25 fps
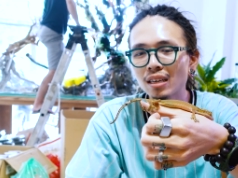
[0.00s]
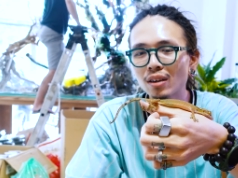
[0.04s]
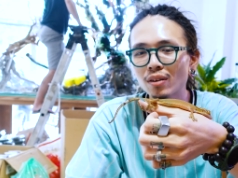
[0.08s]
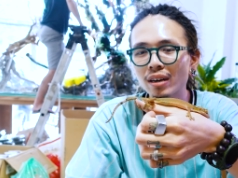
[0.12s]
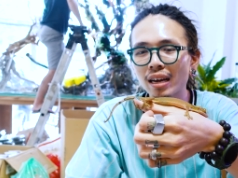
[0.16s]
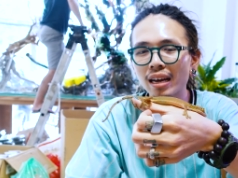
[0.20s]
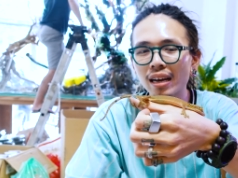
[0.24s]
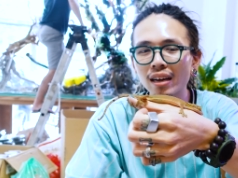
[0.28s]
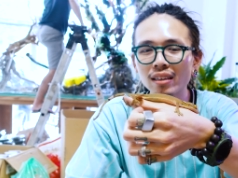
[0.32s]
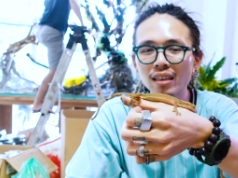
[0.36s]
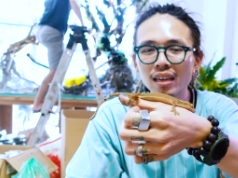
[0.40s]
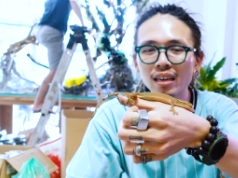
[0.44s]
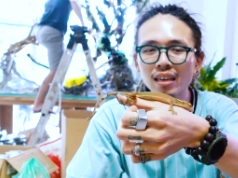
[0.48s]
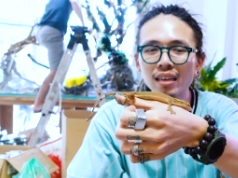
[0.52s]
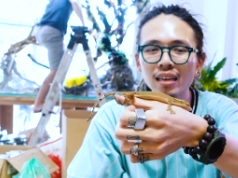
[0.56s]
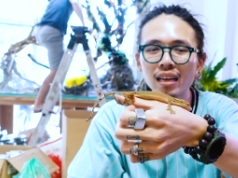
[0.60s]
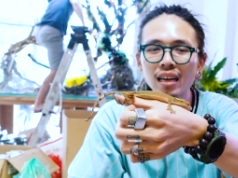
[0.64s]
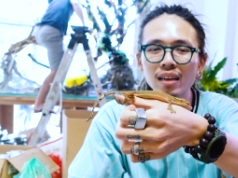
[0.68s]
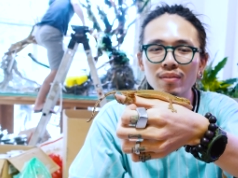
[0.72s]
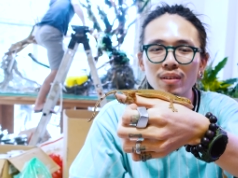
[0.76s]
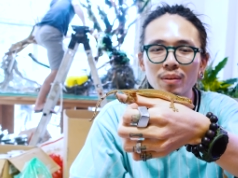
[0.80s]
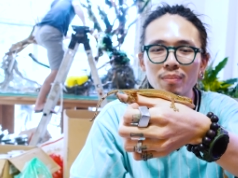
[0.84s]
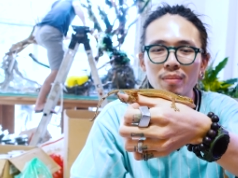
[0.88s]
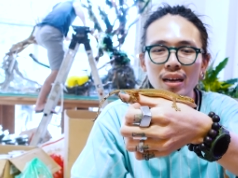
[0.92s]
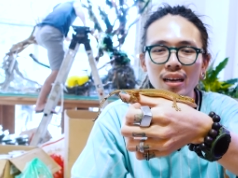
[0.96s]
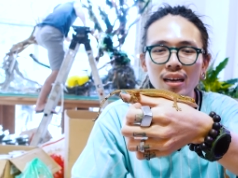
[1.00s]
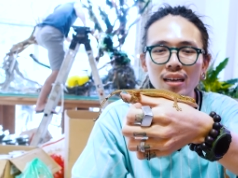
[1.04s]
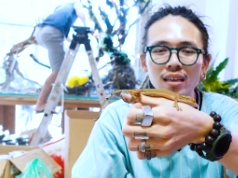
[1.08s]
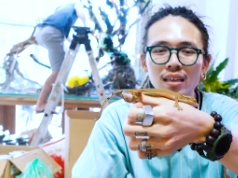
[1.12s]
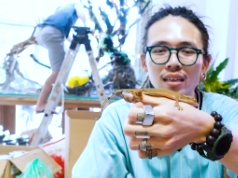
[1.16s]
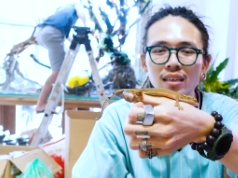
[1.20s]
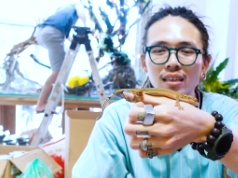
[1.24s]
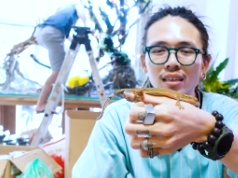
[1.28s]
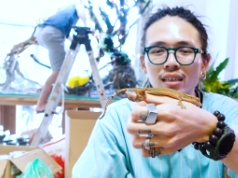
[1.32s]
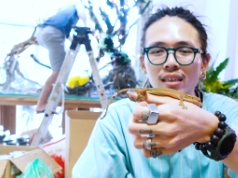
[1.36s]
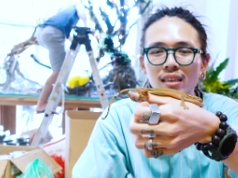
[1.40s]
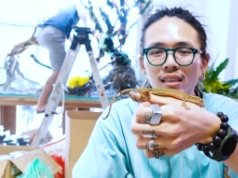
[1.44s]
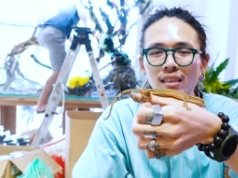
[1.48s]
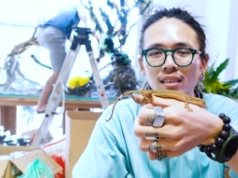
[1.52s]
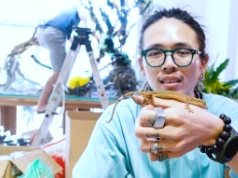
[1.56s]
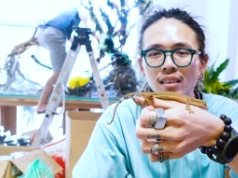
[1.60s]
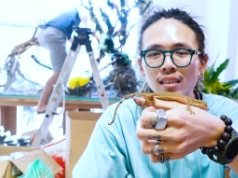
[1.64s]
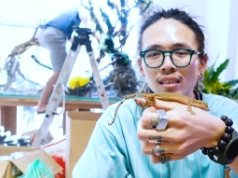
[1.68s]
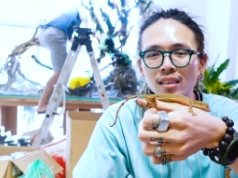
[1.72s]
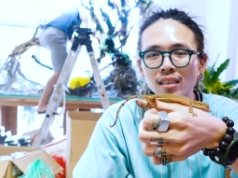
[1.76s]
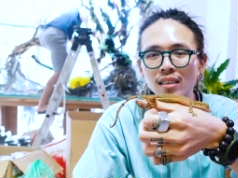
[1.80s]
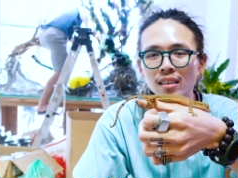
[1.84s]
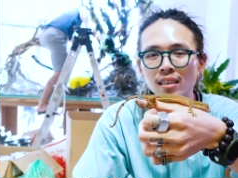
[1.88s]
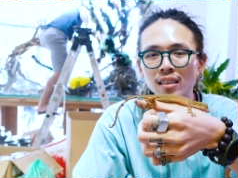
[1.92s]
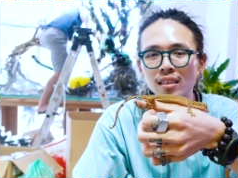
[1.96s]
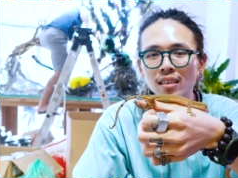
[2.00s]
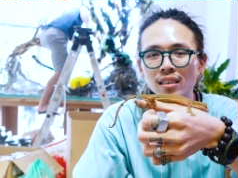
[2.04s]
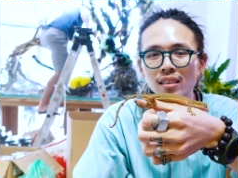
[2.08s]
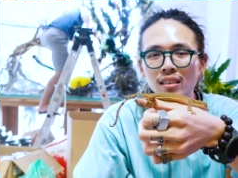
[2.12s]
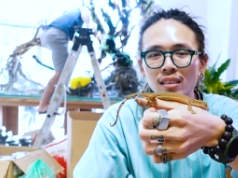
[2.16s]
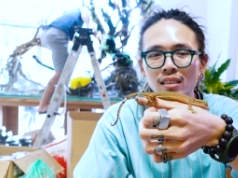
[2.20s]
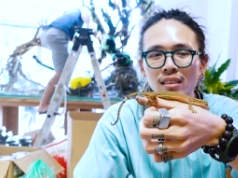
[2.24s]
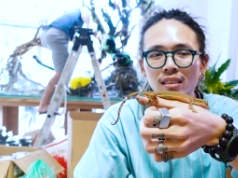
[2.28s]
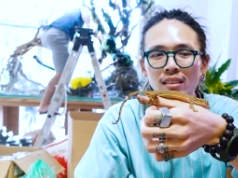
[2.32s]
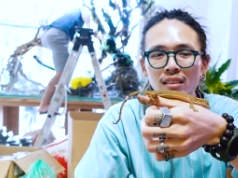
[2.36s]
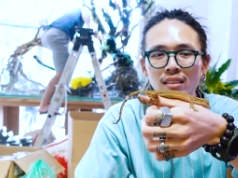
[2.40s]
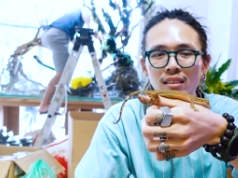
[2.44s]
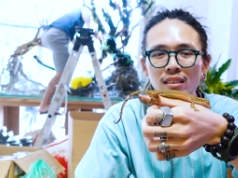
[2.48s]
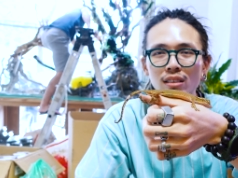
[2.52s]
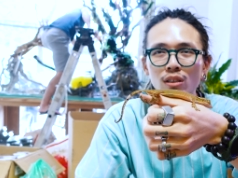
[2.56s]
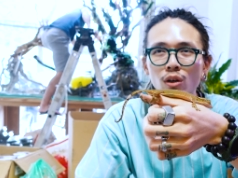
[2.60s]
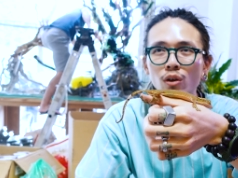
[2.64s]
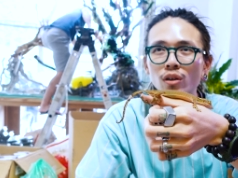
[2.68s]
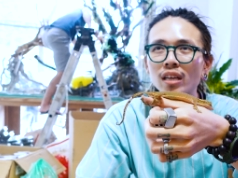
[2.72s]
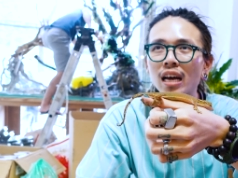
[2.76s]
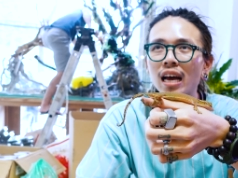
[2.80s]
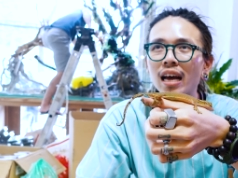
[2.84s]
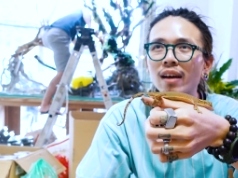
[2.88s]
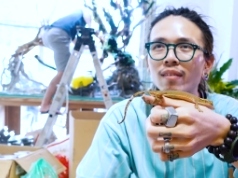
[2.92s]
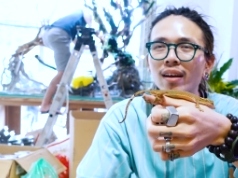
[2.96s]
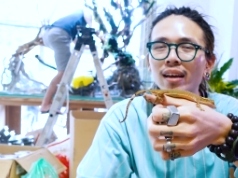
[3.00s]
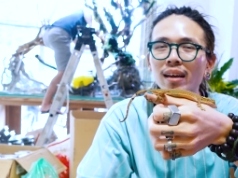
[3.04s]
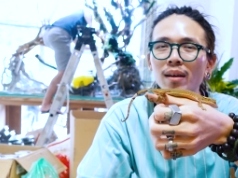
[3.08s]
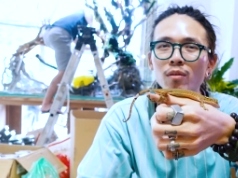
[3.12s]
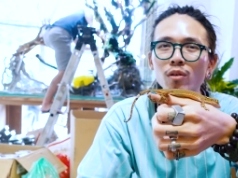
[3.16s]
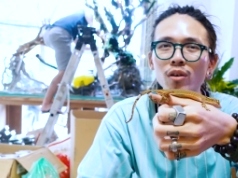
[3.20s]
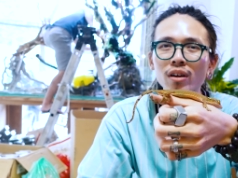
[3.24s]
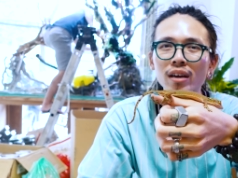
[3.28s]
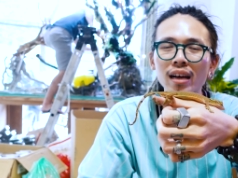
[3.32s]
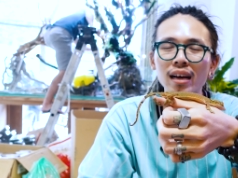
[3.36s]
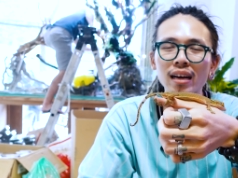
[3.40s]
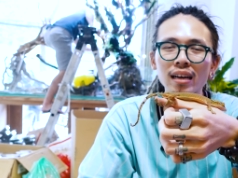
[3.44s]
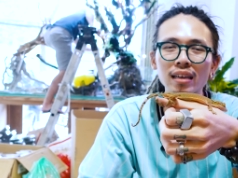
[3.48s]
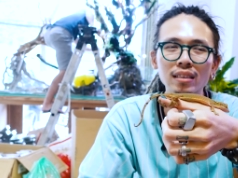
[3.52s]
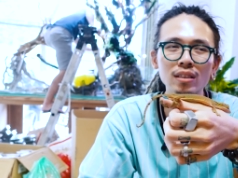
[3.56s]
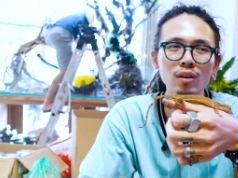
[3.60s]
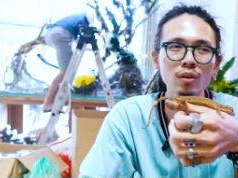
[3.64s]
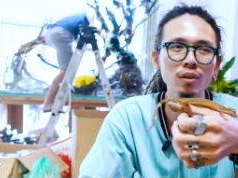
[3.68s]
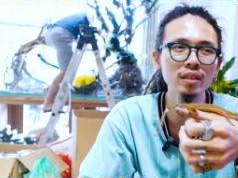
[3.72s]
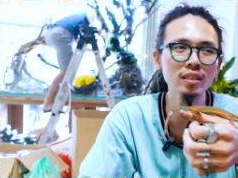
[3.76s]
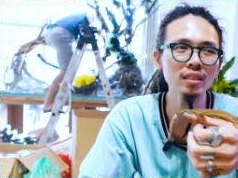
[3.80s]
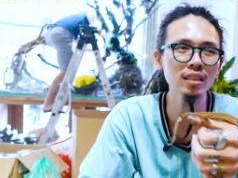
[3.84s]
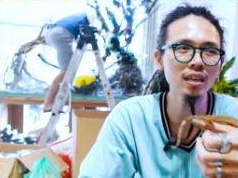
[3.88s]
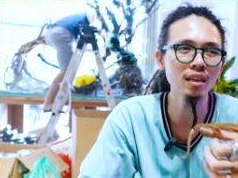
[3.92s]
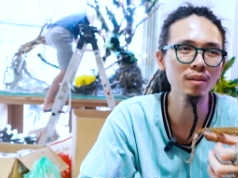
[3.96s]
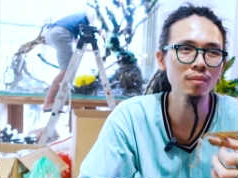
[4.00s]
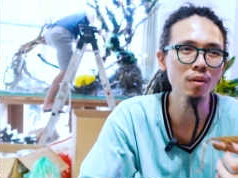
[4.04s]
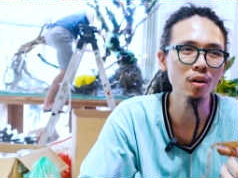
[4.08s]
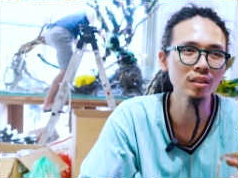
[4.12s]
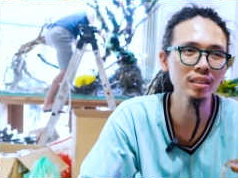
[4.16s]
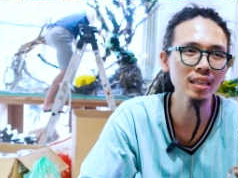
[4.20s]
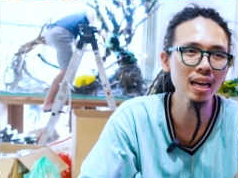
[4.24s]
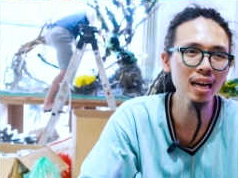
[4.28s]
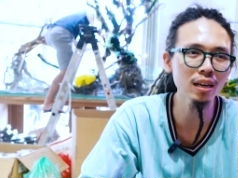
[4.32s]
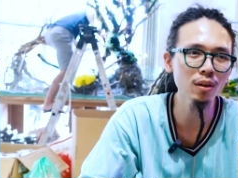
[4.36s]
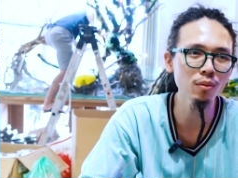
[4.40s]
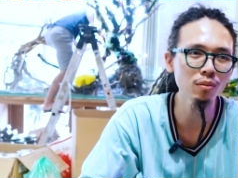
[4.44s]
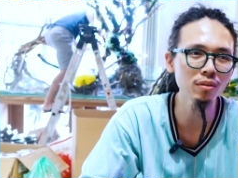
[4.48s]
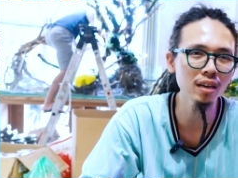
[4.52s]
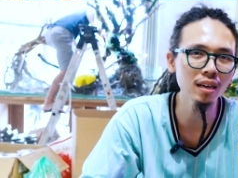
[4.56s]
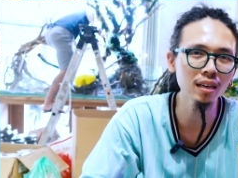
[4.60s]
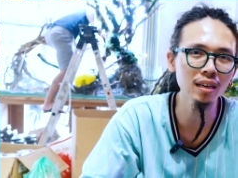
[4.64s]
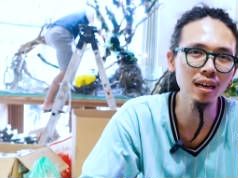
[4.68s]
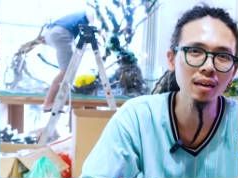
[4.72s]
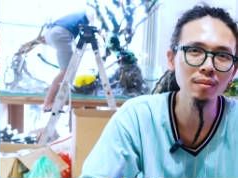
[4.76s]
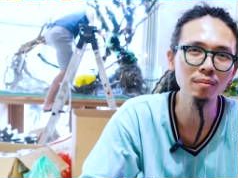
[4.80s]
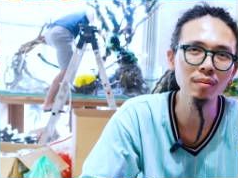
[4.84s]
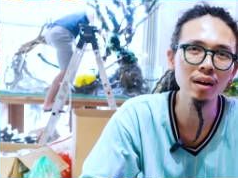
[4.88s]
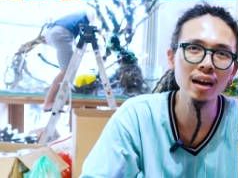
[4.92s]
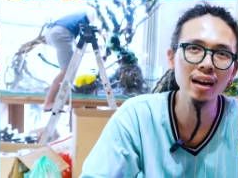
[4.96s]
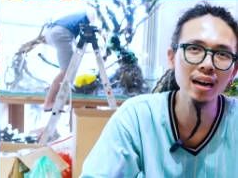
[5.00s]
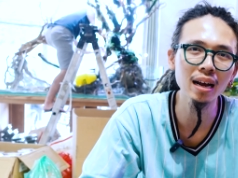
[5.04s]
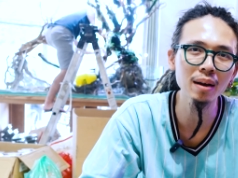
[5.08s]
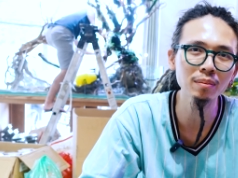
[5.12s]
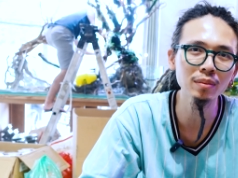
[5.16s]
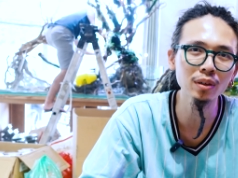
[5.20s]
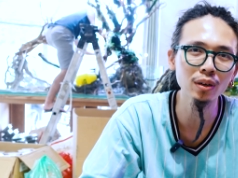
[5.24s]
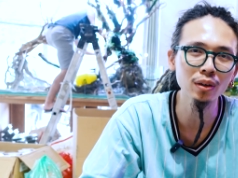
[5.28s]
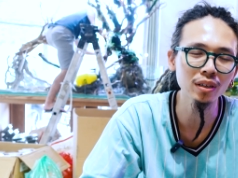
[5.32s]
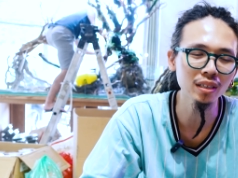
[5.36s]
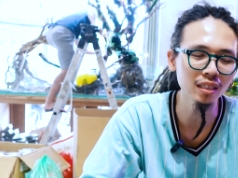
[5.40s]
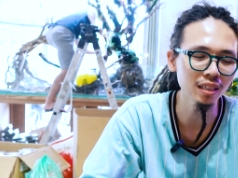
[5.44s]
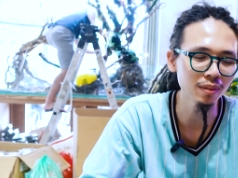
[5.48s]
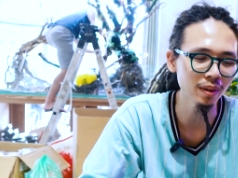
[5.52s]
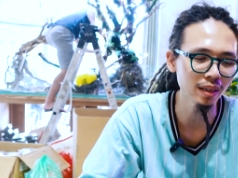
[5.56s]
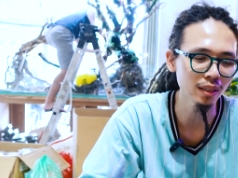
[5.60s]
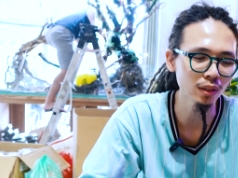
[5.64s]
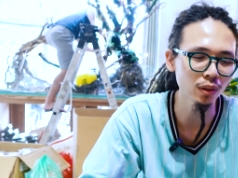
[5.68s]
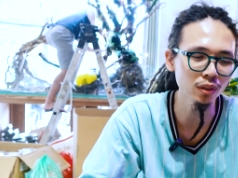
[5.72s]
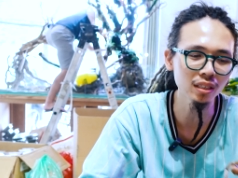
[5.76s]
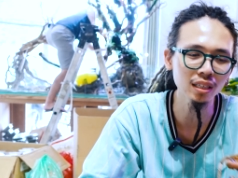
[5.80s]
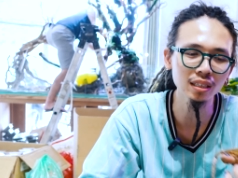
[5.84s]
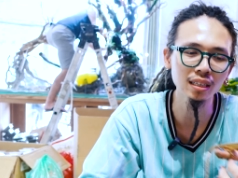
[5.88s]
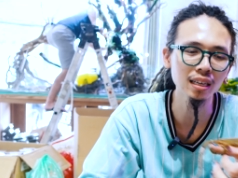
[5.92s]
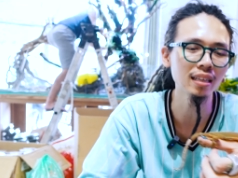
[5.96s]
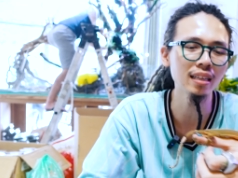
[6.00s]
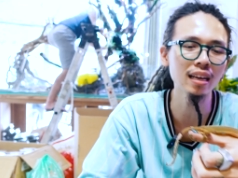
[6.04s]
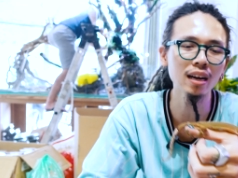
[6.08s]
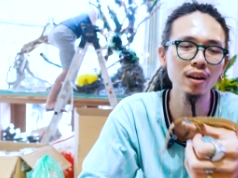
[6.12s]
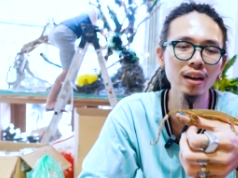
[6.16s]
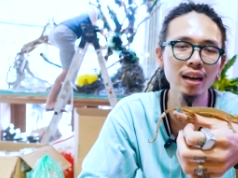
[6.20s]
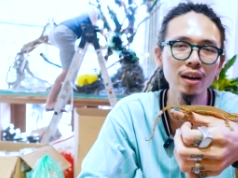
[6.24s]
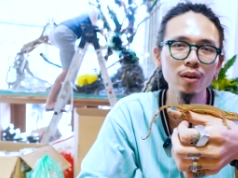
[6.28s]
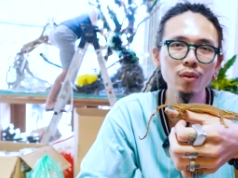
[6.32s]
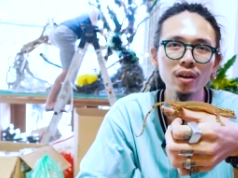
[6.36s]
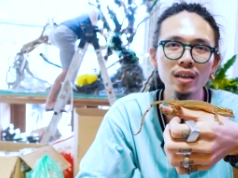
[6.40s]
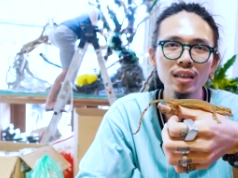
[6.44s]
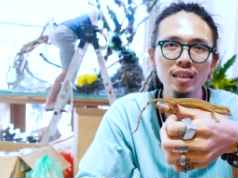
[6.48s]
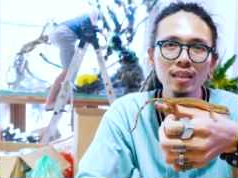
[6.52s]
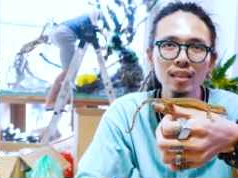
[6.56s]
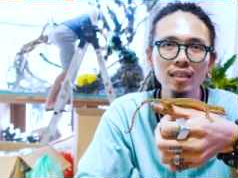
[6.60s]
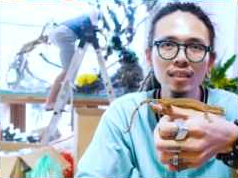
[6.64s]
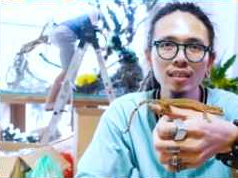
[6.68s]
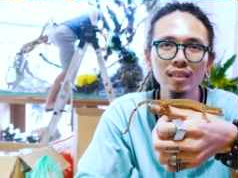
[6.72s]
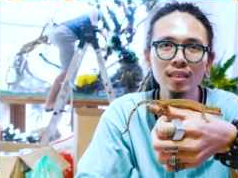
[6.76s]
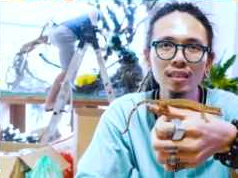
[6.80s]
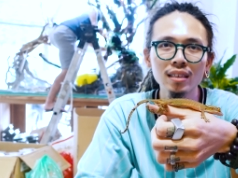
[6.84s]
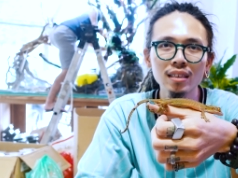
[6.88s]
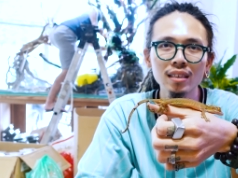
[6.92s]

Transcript: thích con này có thể liên hệ với Pet Garden. Chứ tôi thề với anh em luôn là tôi chơi bò sát cũng được gần 10 năm rồi. Nhưng mà tôi chưa tìm thấy con này luôn.